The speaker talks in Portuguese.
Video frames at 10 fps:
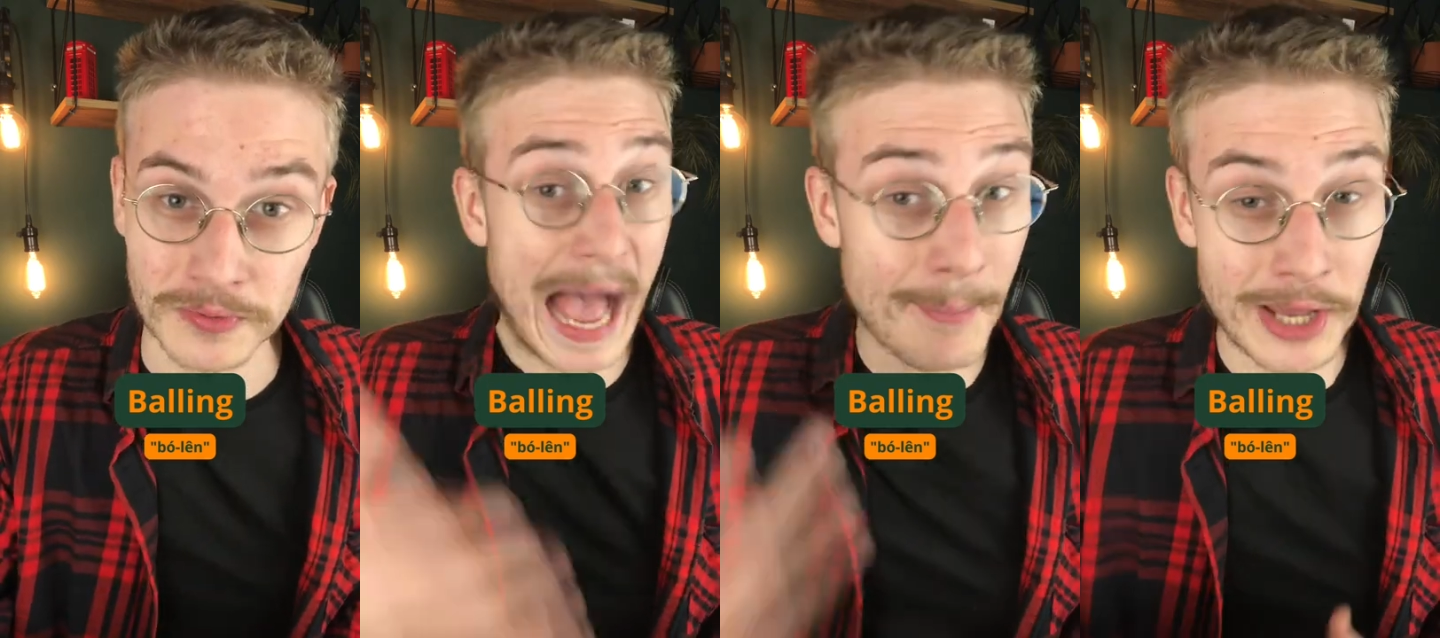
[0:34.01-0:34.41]

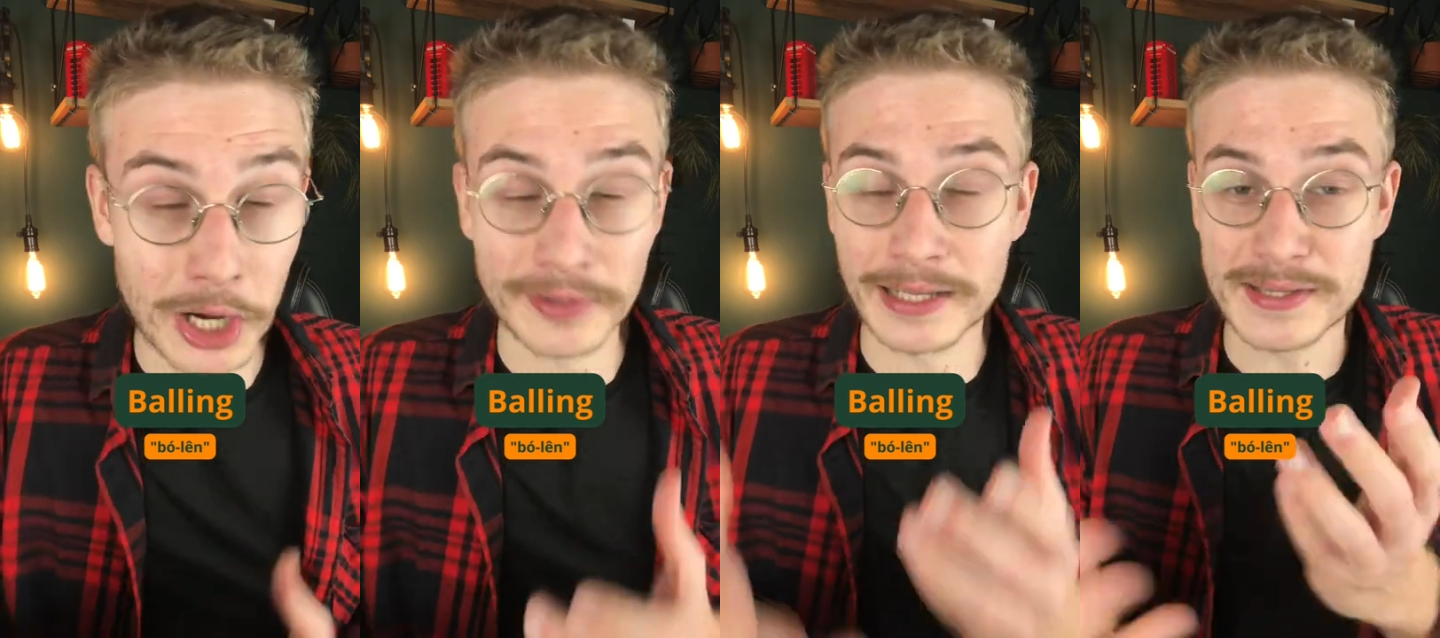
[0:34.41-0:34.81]
A
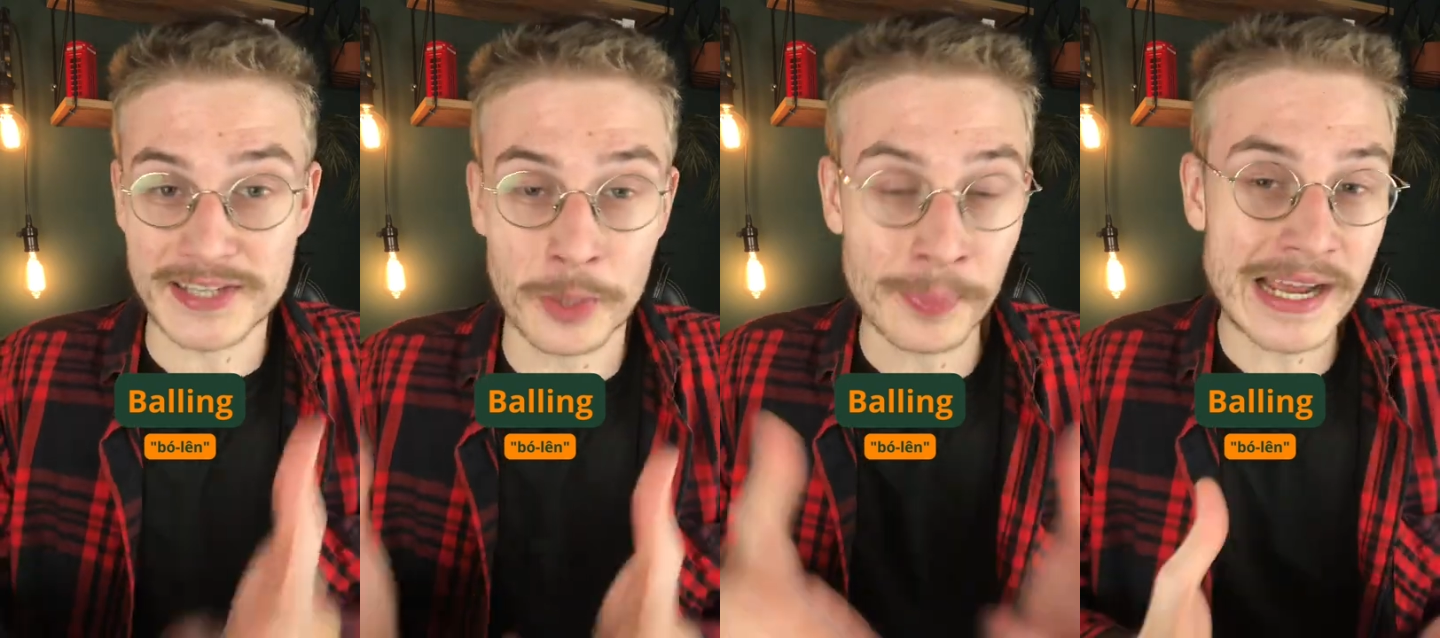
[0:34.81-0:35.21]
melhor
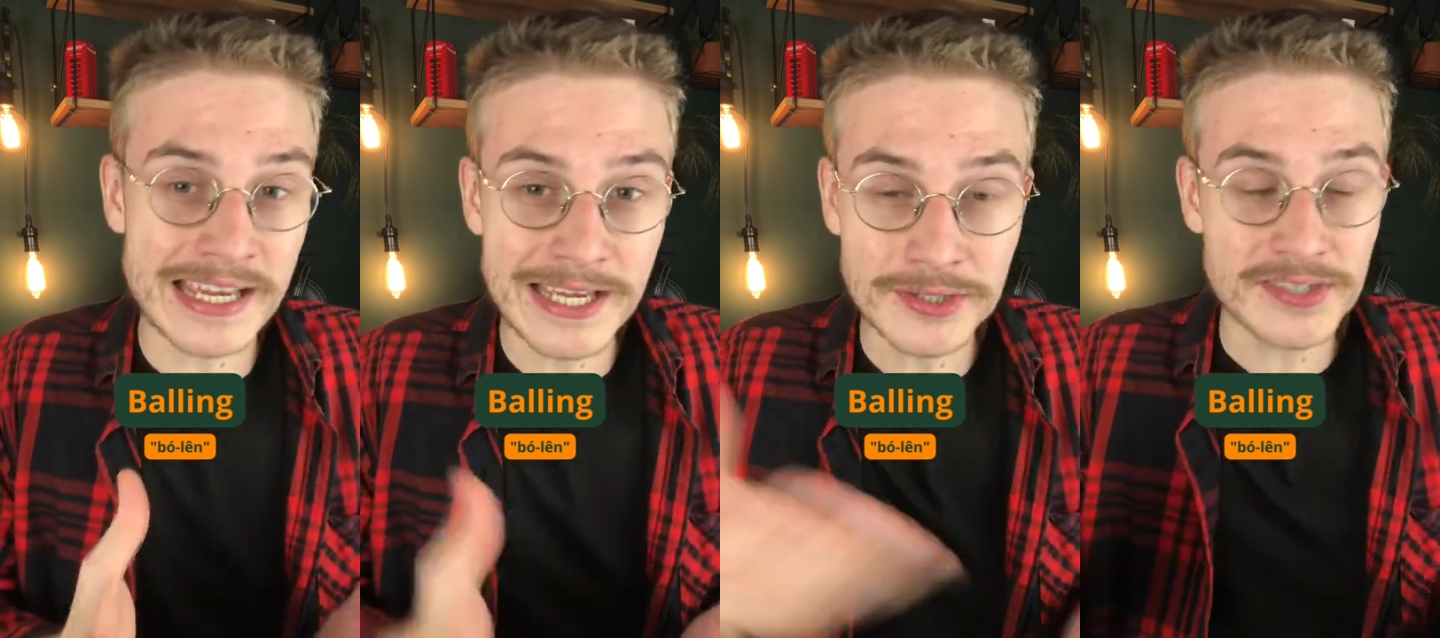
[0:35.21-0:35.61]
tradução para
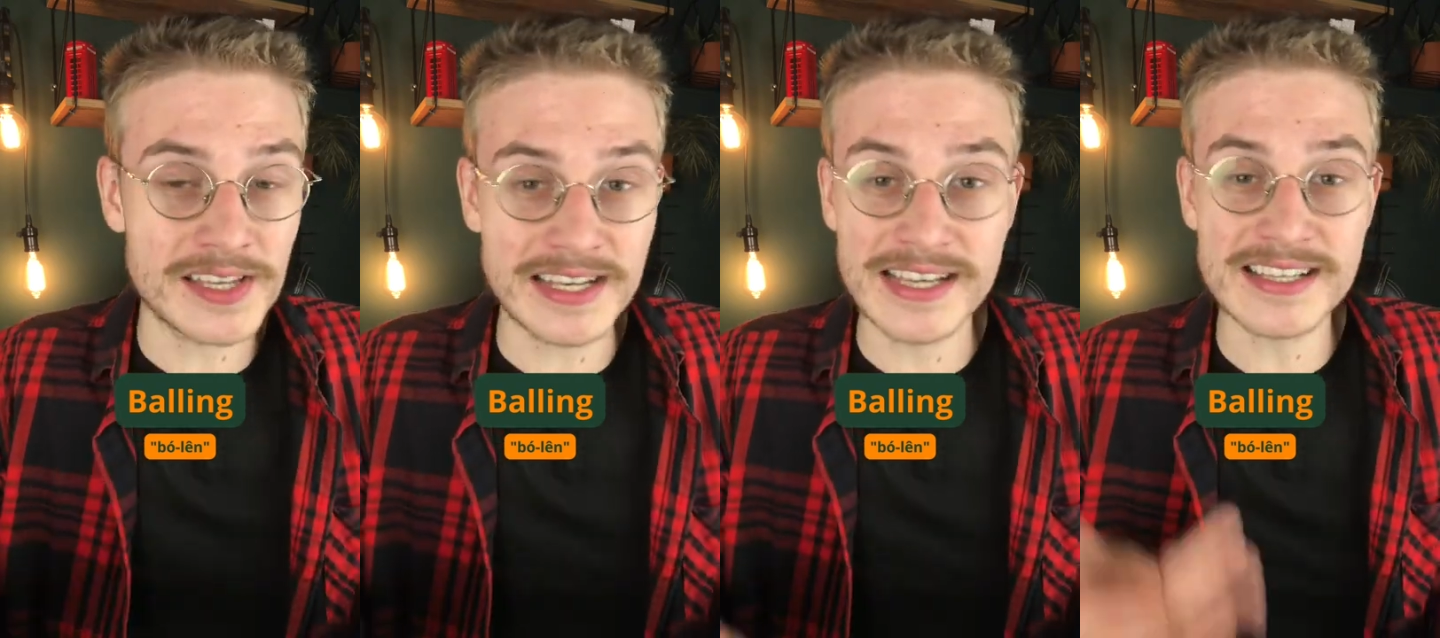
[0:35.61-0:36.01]
isso
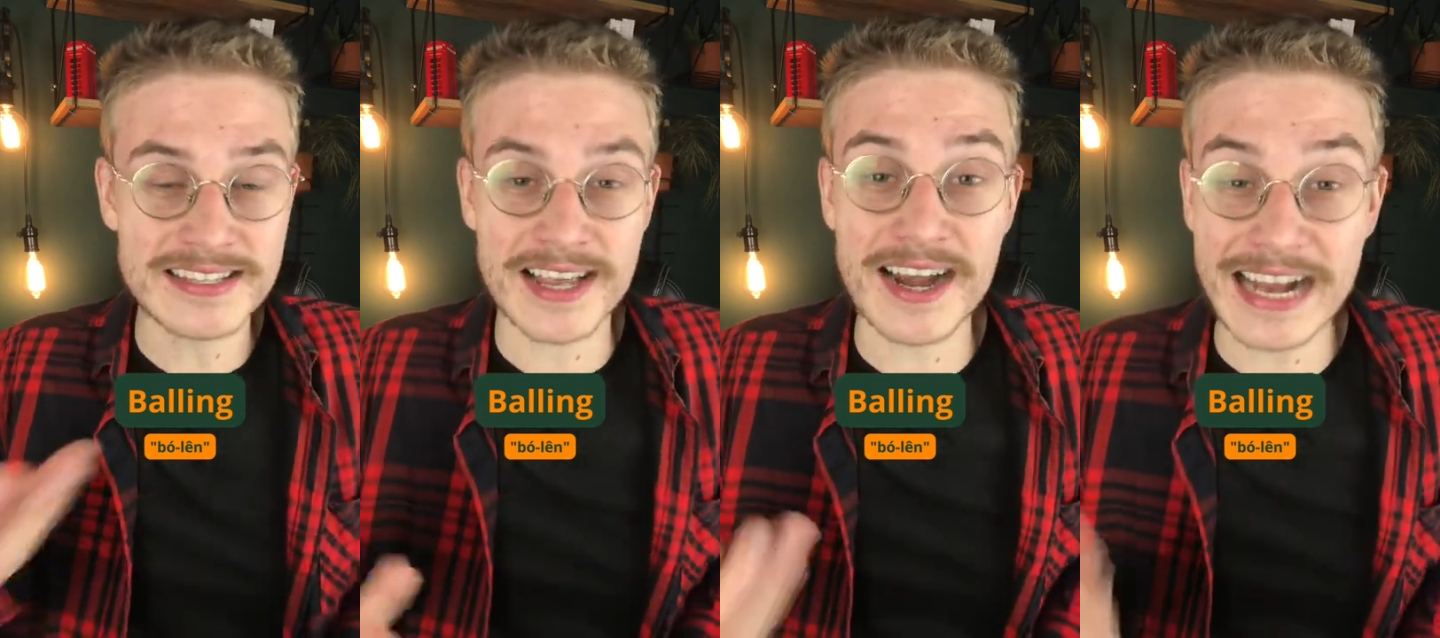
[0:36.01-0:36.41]
seria
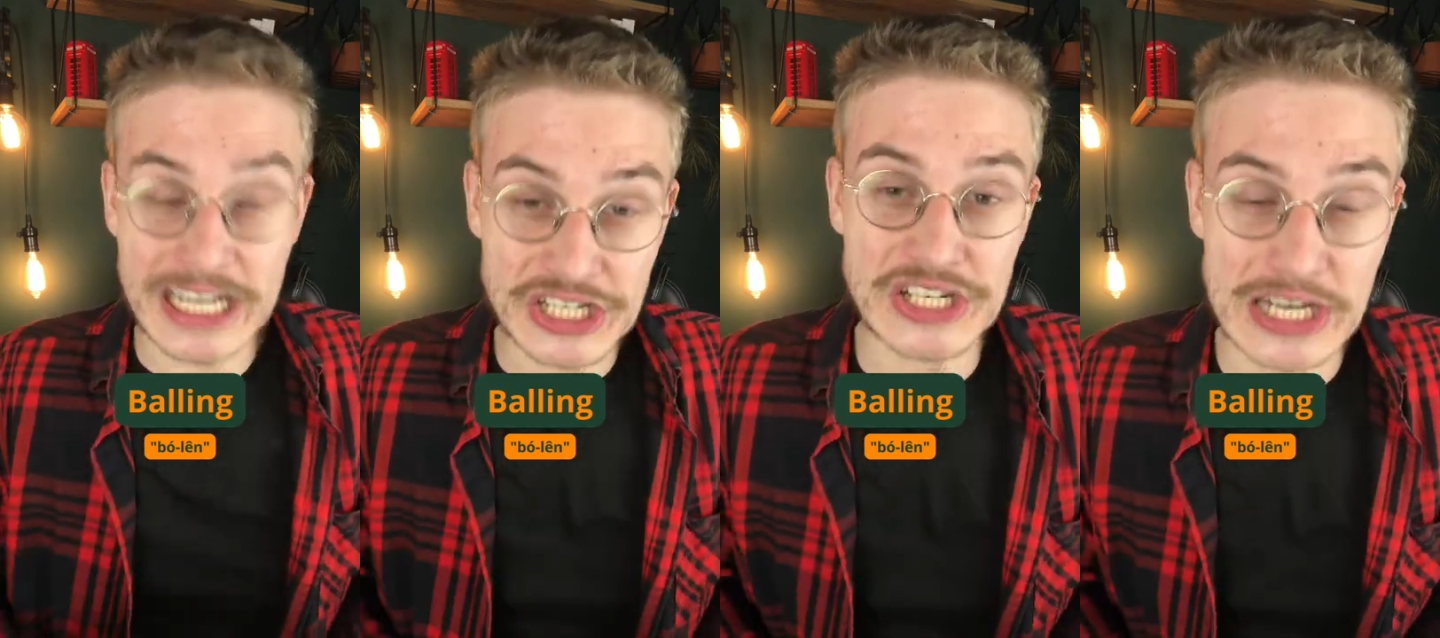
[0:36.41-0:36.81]
estar
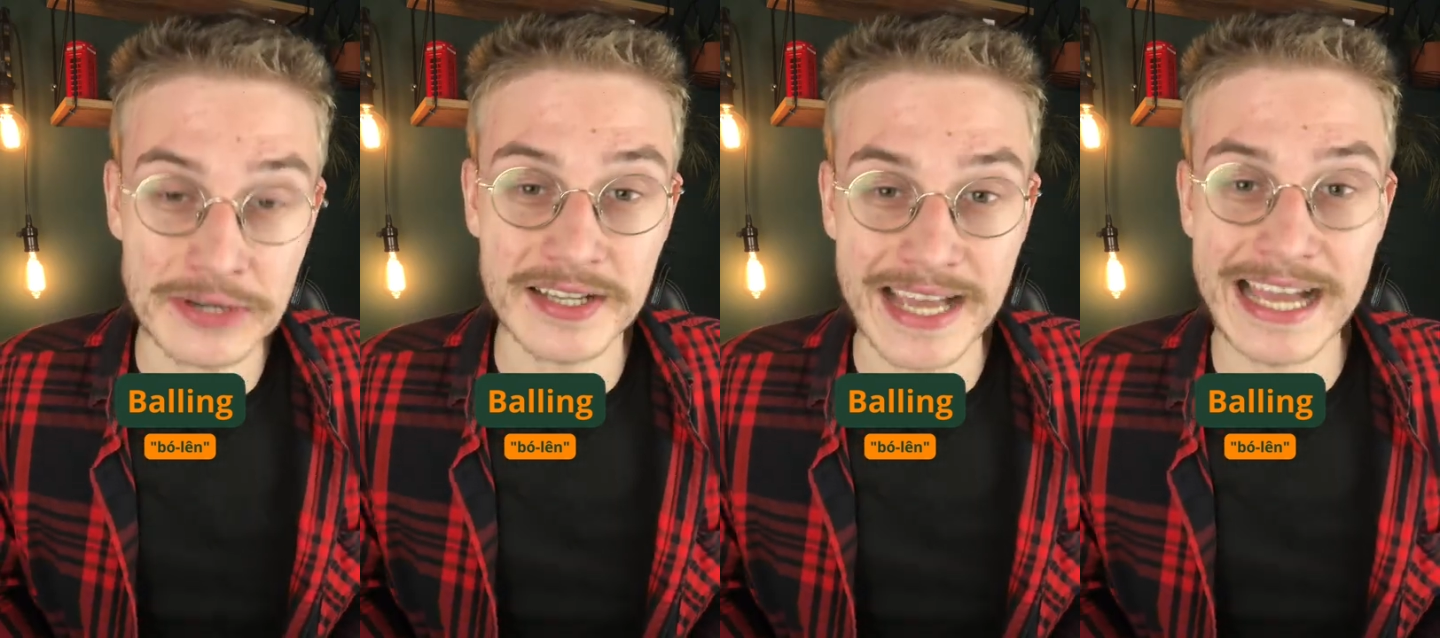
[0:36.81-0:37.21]

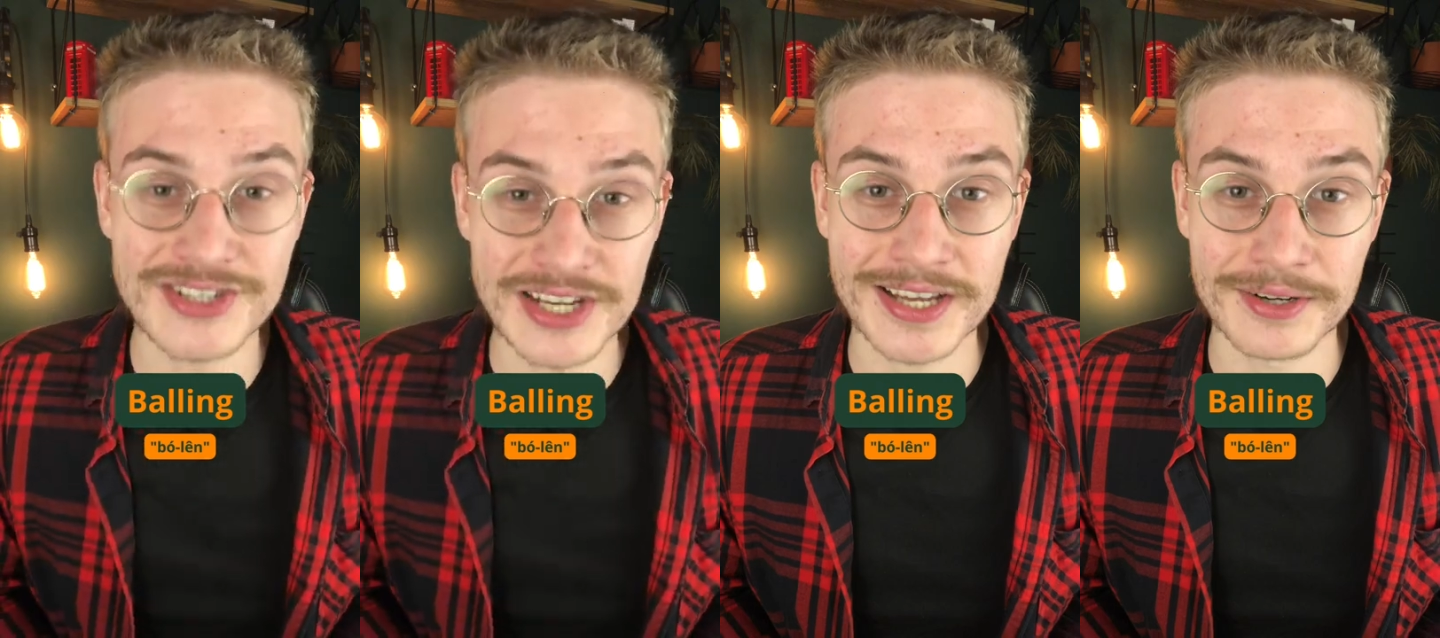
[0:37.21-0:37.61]
rachando de ganhar
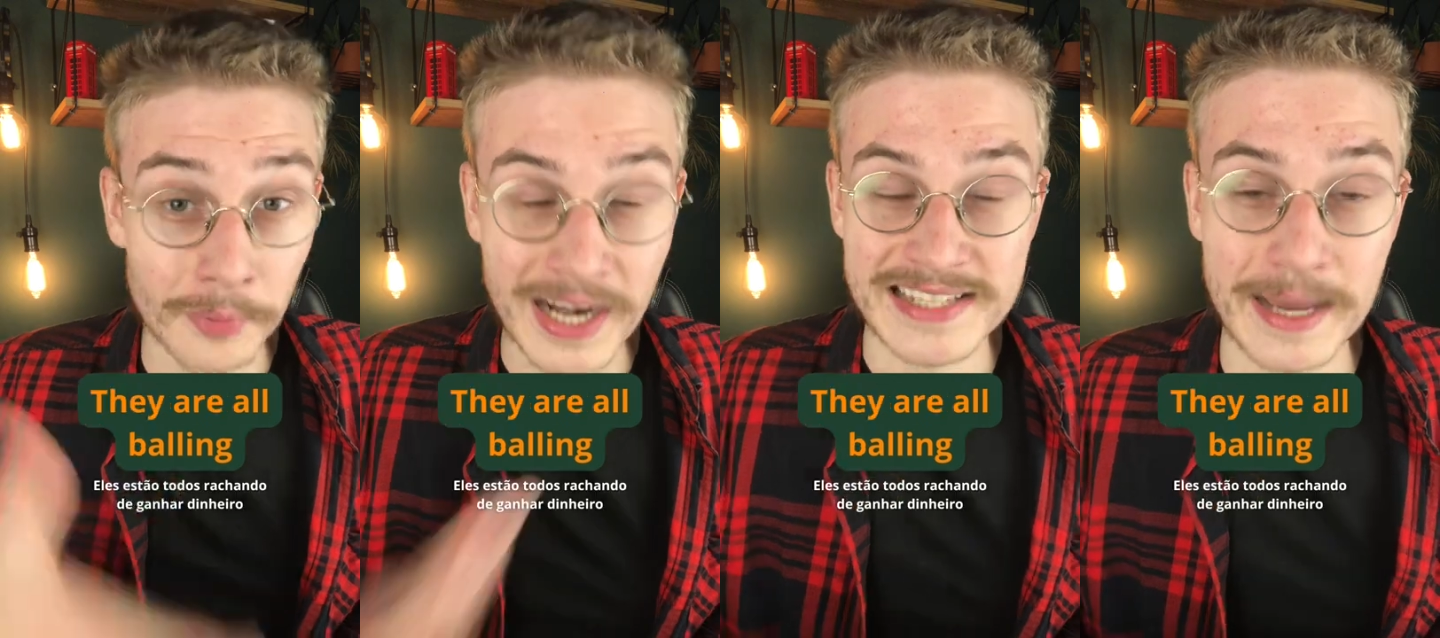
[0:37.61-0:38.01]
dinheiro.
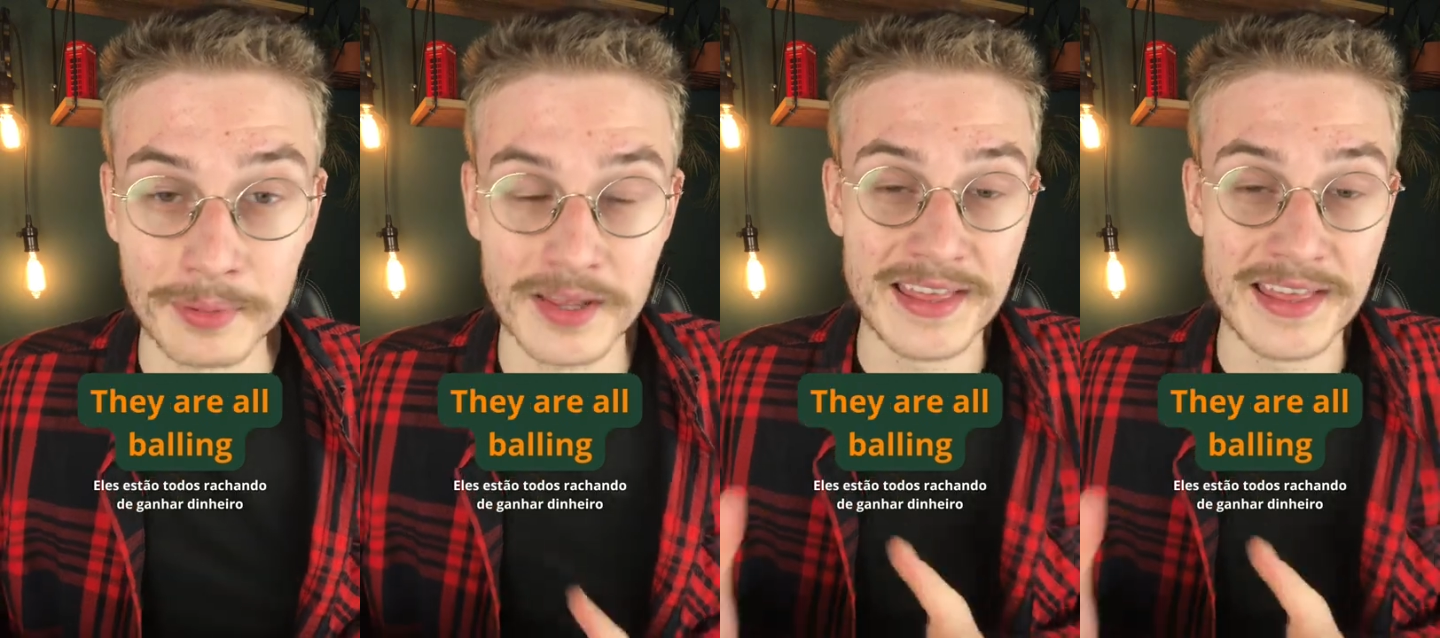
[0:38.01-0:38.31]
Por exemplo,